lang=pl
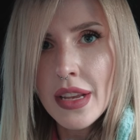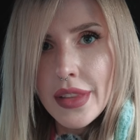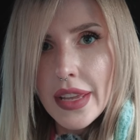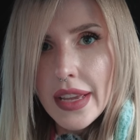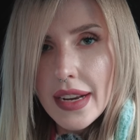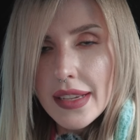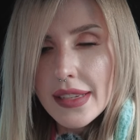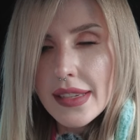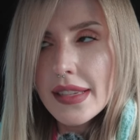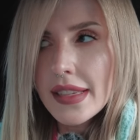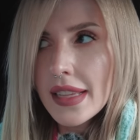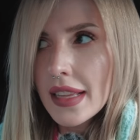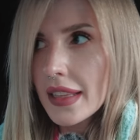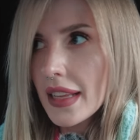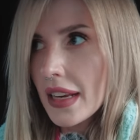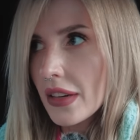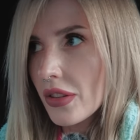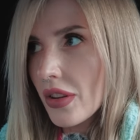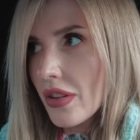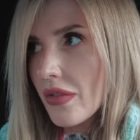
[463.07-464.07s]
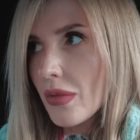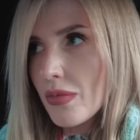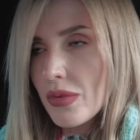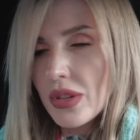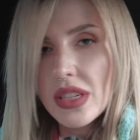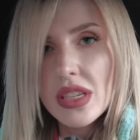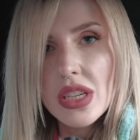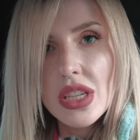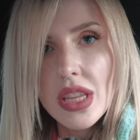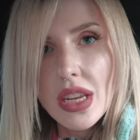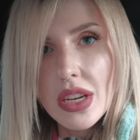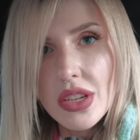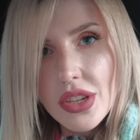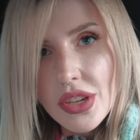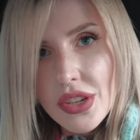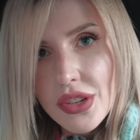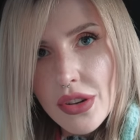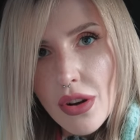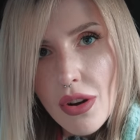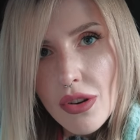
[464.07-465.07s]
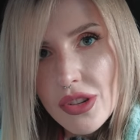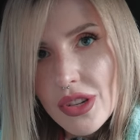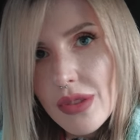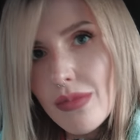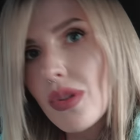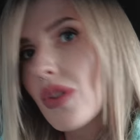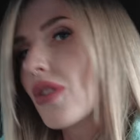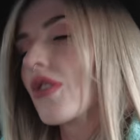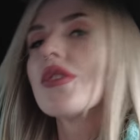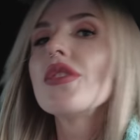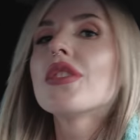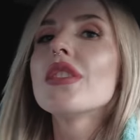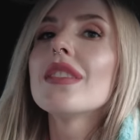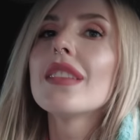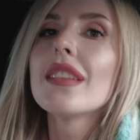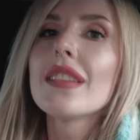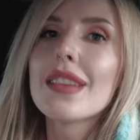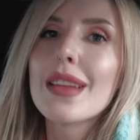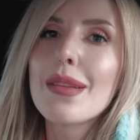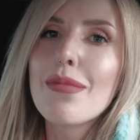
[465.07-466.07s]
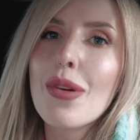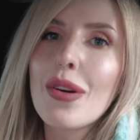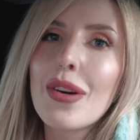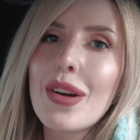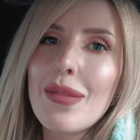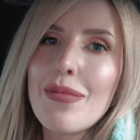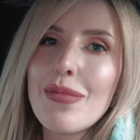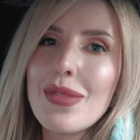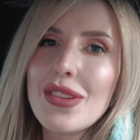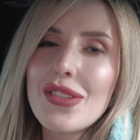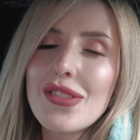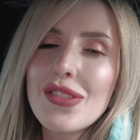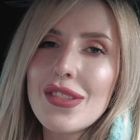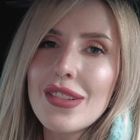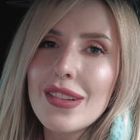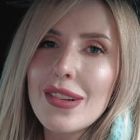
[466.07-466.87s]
Teraz standardowo przez 48 godzin nie mogę myć